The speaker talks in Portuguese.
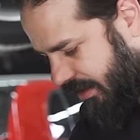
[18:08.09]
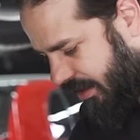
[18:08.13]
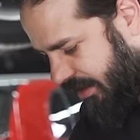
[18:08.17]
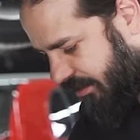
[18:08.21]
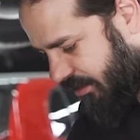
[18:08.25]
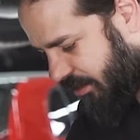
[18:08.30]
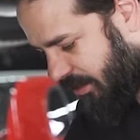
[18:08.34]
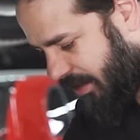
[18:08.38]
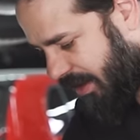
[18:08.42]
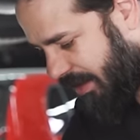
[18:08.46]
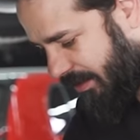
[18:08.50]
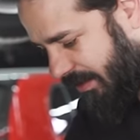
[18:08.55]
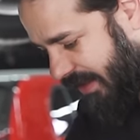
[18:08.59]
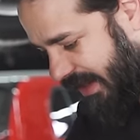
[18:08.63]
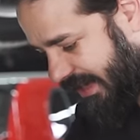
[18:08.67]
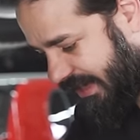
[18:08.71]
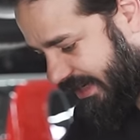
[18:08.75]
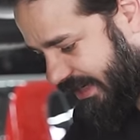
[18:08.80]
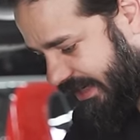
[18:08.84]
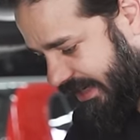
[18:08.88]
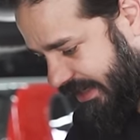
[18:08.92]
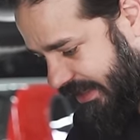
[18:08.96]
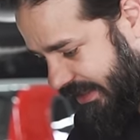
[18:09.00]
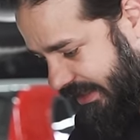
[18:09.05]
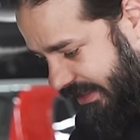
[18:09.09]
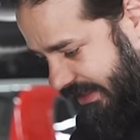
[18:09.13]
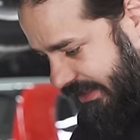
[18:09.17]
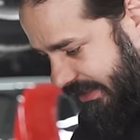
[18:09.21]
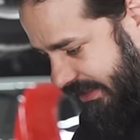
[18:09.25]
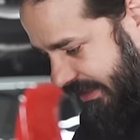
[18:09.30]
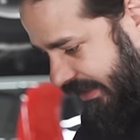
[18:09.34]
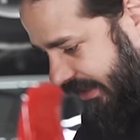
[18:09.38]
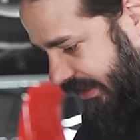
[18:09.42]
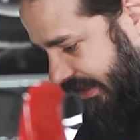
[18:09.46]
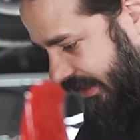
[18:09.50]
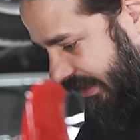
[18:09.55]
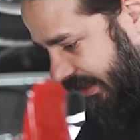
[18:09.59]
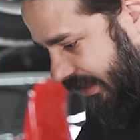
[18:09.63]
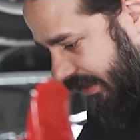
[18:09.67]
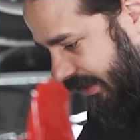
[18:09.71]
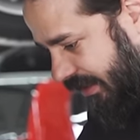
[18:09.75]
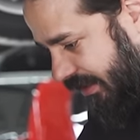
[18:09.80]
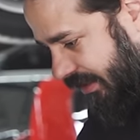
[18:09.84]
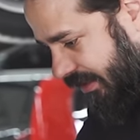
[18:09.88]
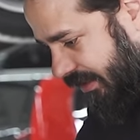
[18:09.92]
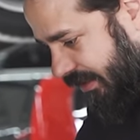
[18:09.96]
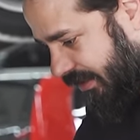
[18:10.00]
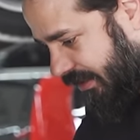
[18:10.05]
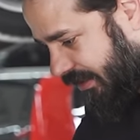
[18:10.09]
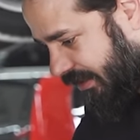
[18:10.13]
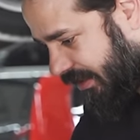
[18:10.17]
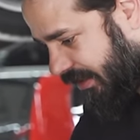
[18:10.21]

Teve uma marca aí uh,